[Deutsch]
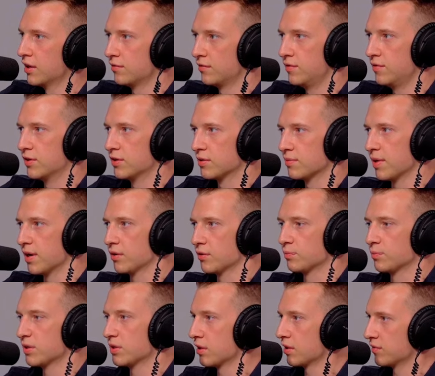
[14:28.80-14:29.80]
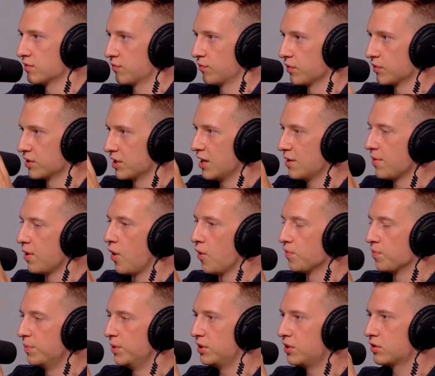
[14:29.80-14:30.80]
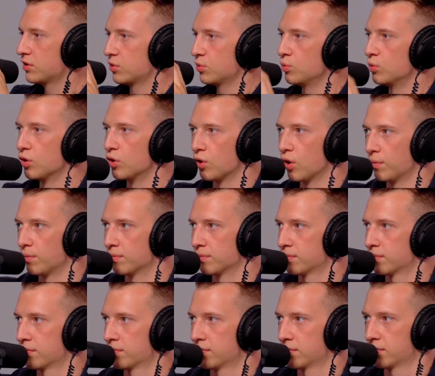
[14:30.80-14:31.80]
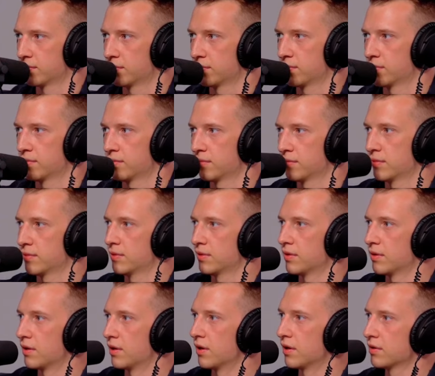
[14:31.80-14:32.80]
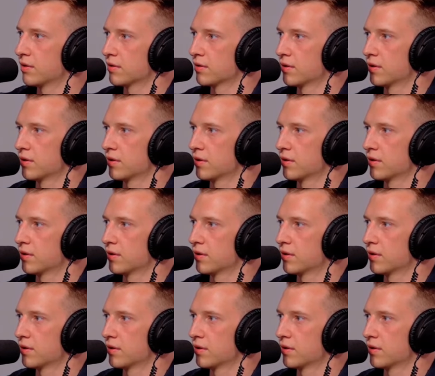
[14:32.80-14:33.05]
wie wir das machen, bist dann von selber auf mich zugekommen. Ja. ja?